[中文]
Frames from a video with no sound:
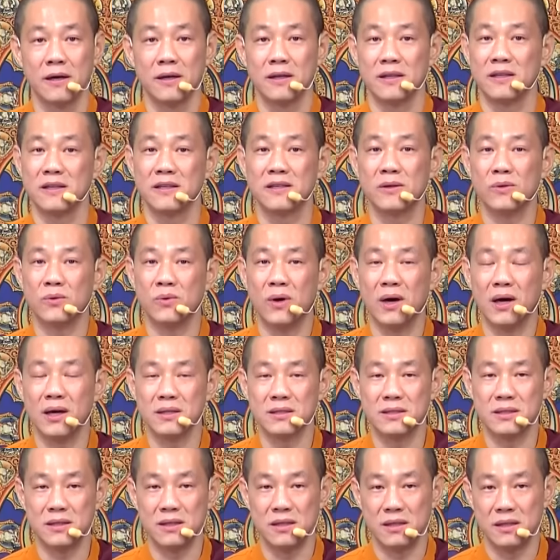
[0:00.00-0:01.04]
你就
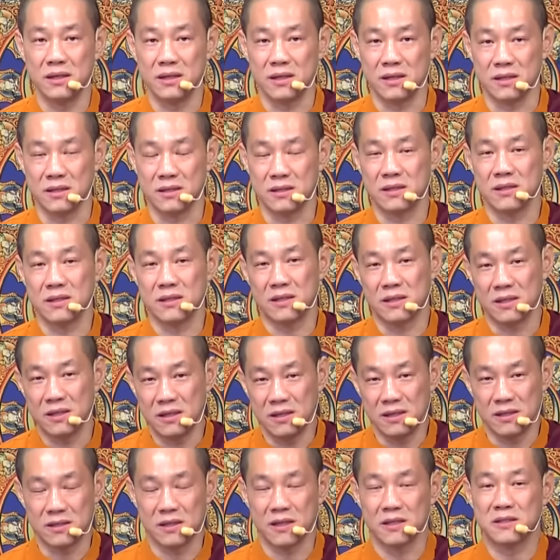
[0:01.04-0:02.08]
忘记你
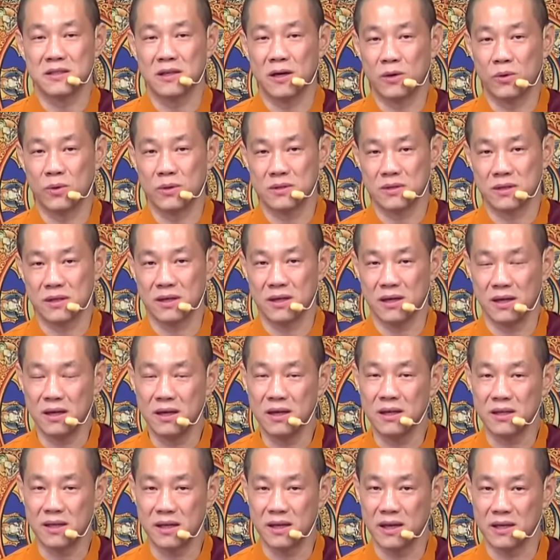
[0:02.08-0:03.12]
以前造过这个
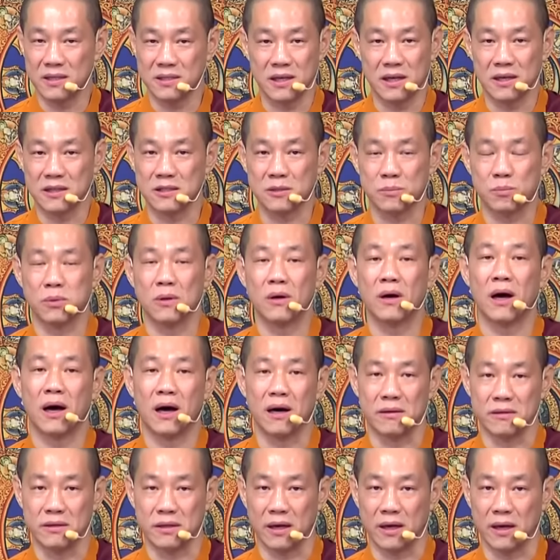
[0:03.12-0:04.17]
恶业，这样是不
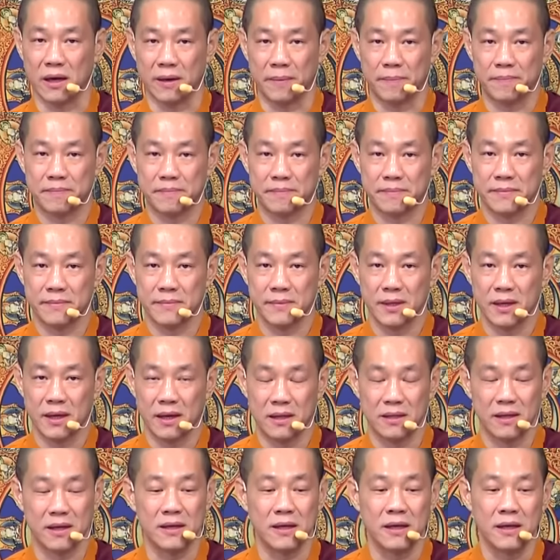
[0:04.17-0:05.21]
好的。
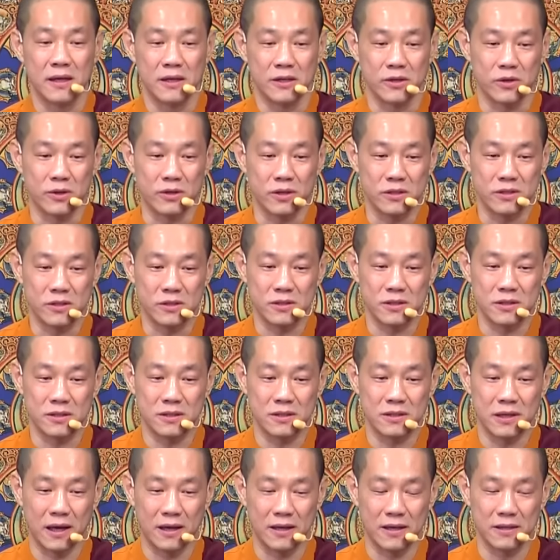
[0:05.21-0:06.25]
那有的就是
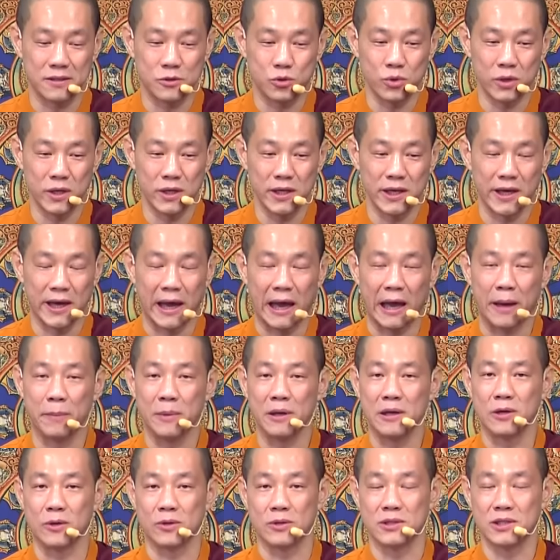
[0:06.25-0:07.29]
他的罪业还
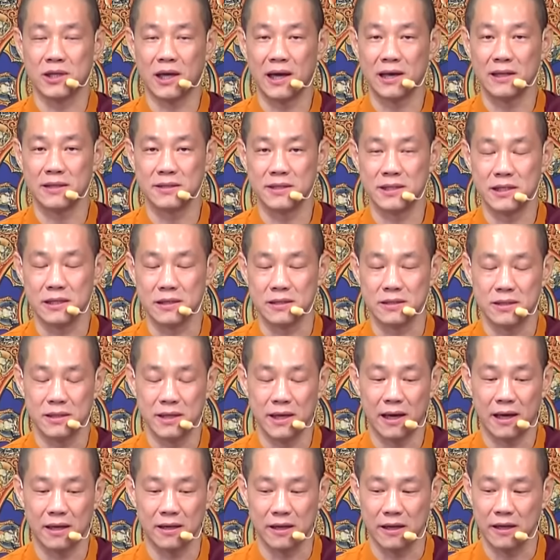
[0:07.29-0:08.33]
没有忏尽，这
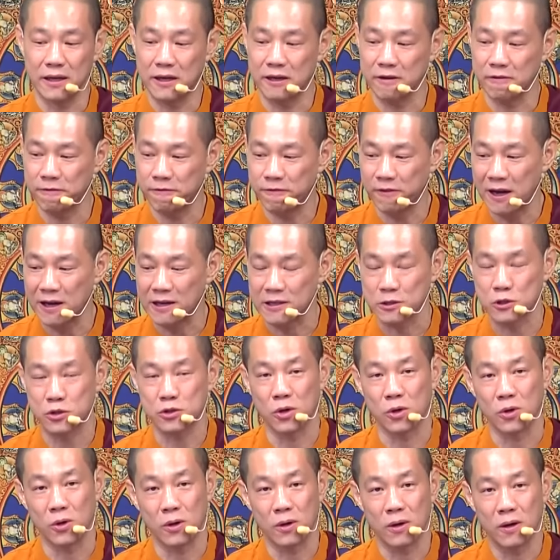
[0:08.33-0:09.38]
样的一个放
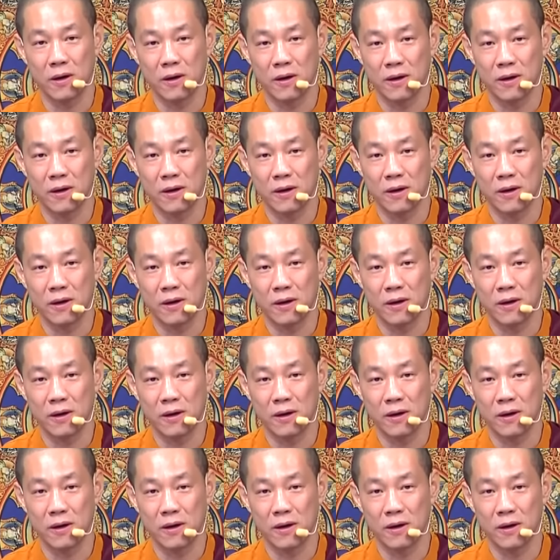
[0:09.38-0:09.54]
松。